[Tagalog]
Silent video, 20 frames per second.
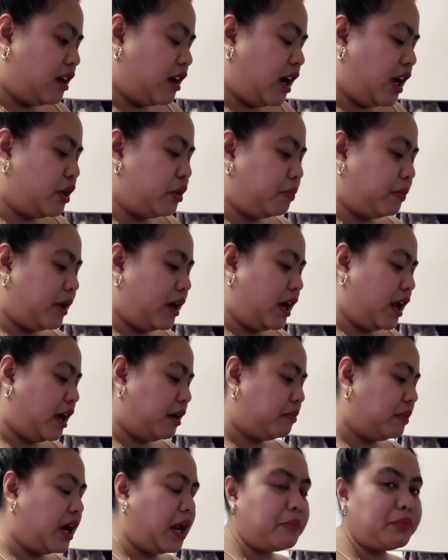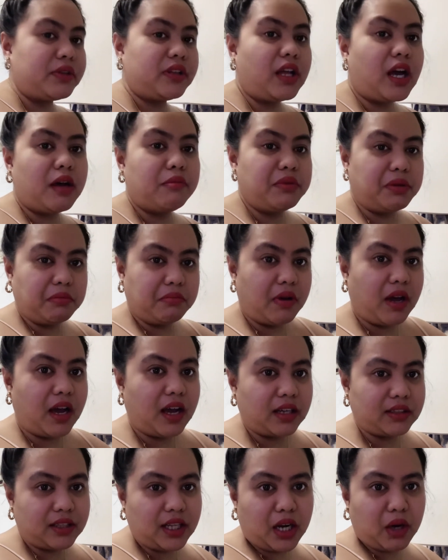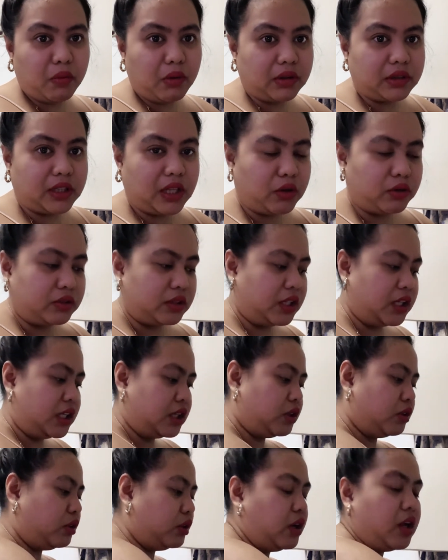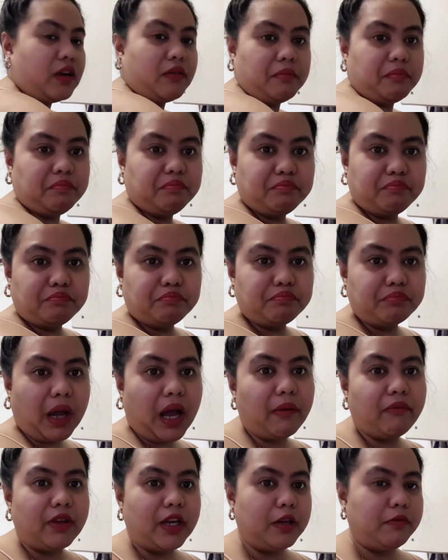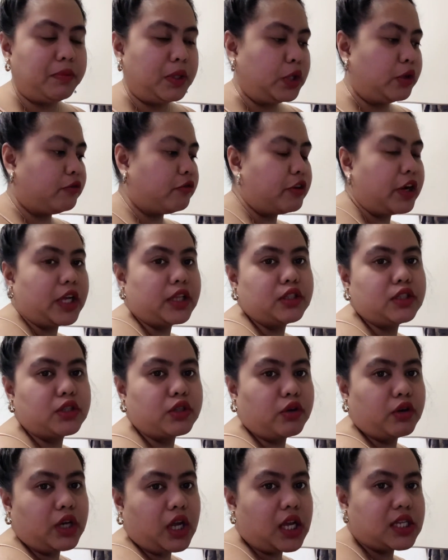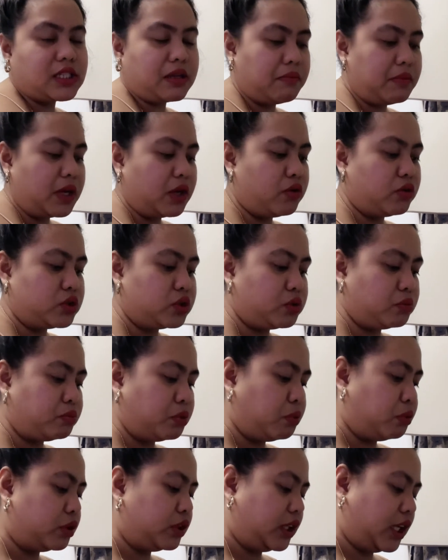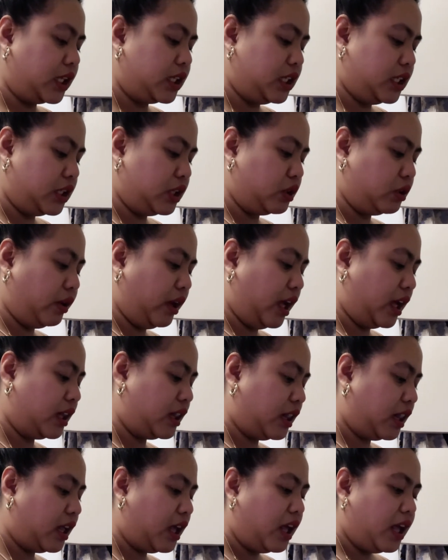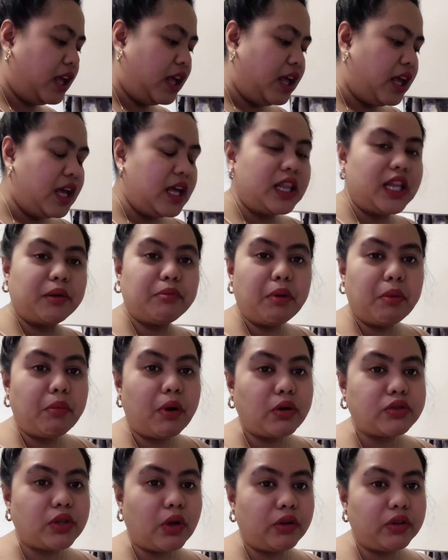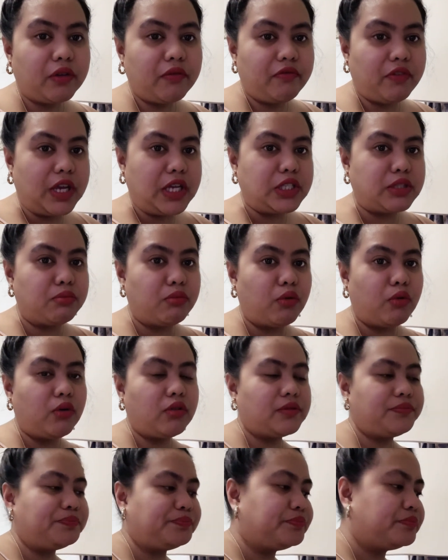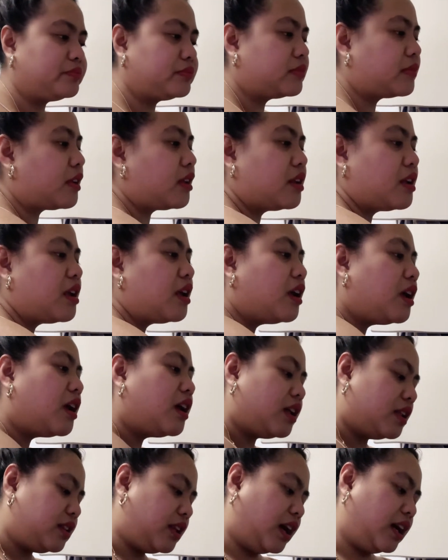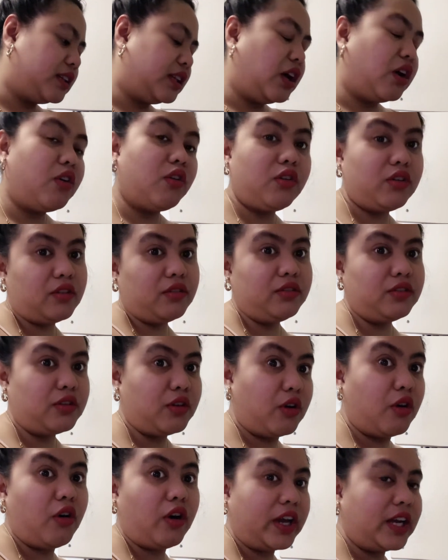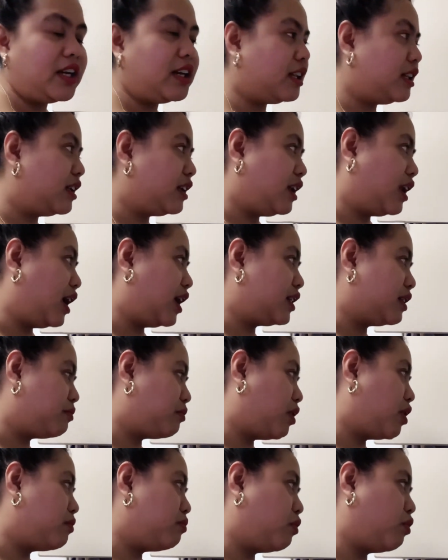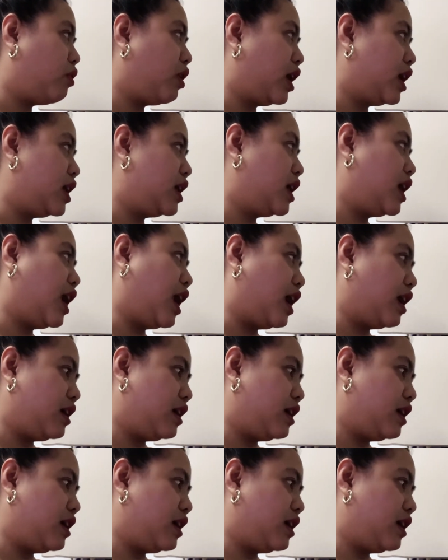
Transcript: ano pala, malapit na kaming magdalawang taon dito ng mga Filipino friends ko, nakasabay friends ko pumunta dito. Eh, nagbabrowse ako ng Facebook, nakita ko, okay na din lahat ng mga buhay nila.